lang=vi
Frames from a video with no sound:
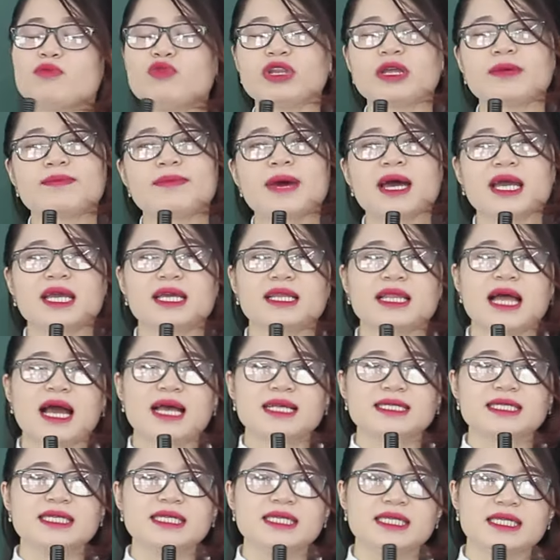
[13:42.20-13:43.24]
muốn nhấn mạnh hình thái
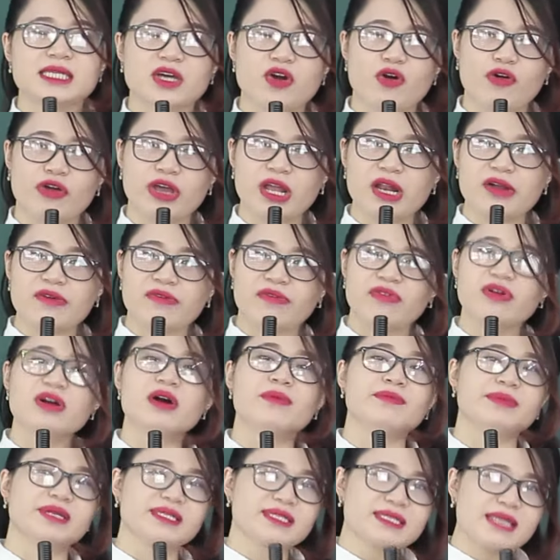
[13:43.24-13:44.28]
gì? Có nghĩa là vừa
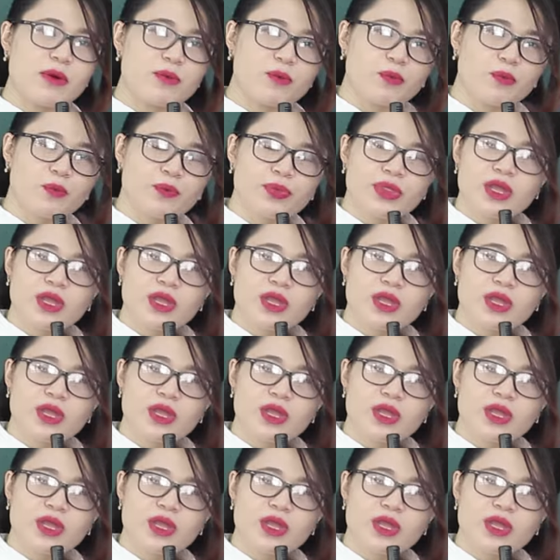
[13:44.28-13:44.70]
mới xong.